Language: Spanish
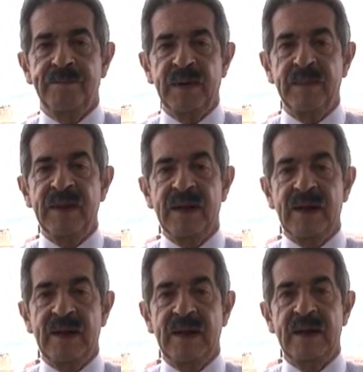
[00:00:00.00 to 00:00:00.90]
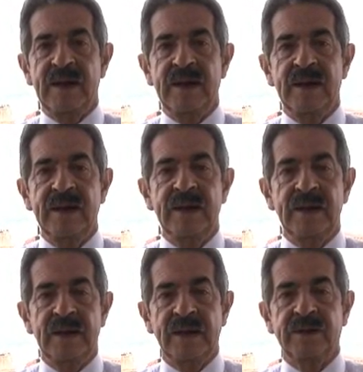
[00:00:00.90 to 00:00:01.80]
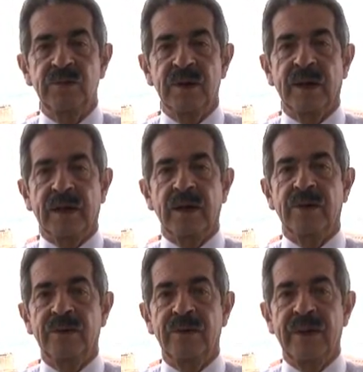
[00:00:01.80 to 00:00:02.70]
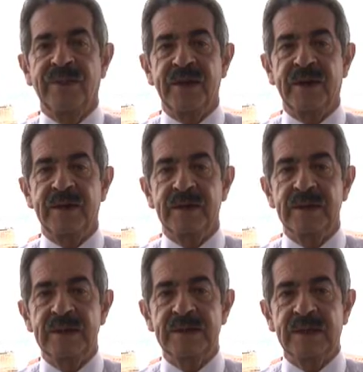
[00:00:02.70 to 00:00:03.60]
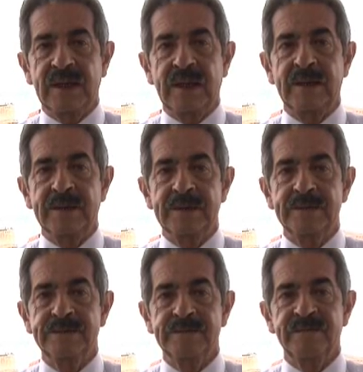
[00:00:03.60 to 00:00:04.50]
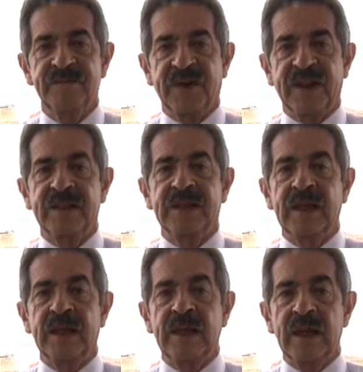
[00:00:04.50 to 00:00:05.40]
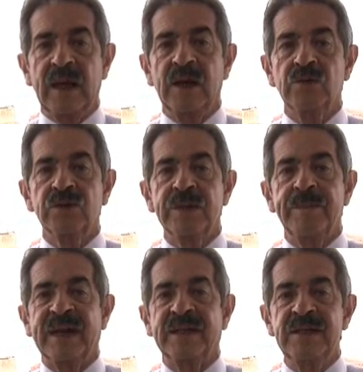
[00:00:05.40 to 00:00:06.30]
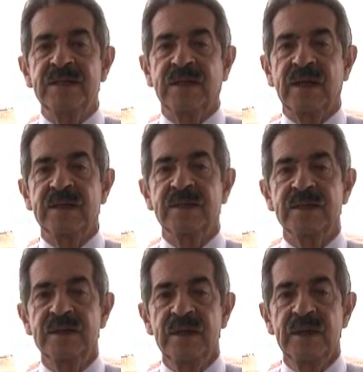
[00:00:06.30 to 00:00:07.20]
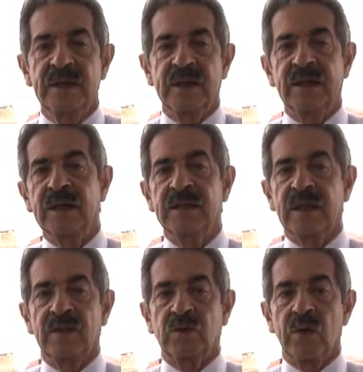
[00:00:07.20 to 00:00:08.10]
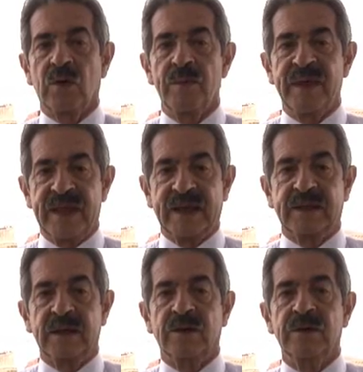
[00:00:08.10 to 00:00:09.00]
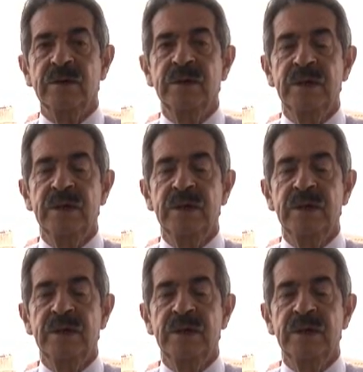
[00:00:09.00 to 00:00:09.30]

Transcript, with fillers: Primera lectura que quiero hacer es que frente a los separatistas que tienen tanto eco mediático